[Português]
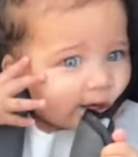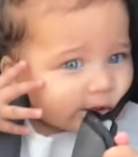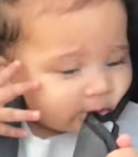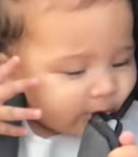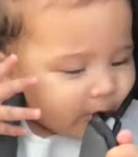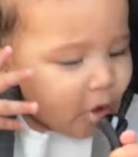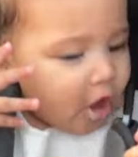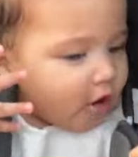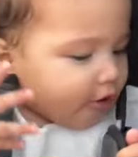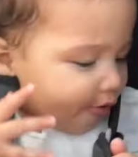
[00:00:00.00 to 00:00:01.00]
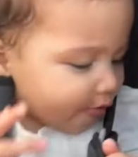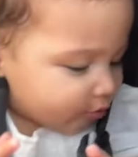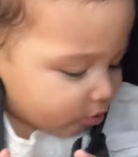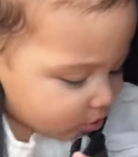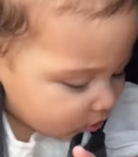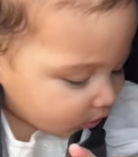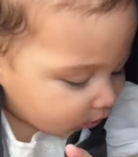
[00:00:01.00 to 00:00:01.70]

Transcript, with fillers: Pode tirar da boca, tira.